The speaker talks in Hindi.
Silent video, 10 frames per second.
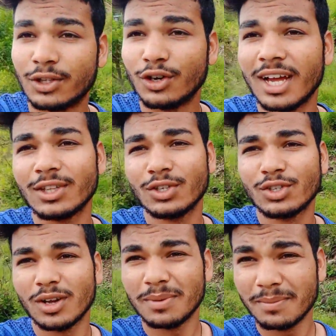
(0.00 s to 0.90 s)
तो यार
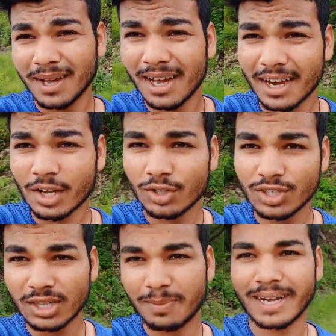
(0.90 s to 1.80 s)
दोस्तों अभी मैं आ रखा हूँ
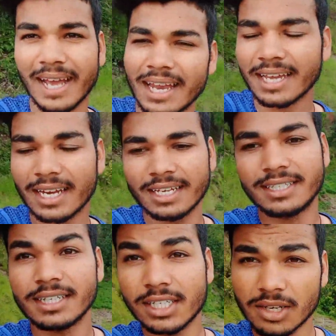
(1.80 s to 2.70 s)
छत पे टहलने के लिए
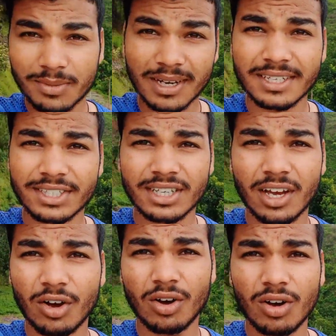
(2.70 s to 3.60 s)
जस्ट अभी लंच
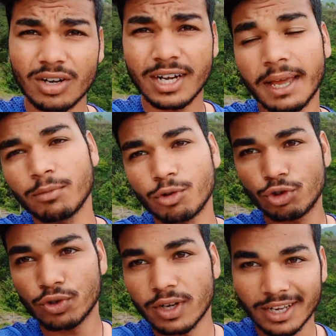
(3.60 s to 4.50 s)
किया और टाइम हो
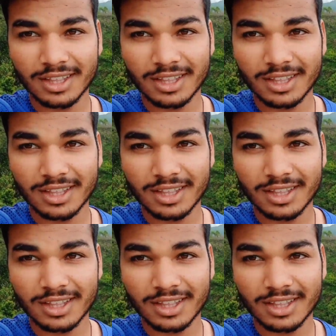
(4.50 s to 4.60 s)
चुका है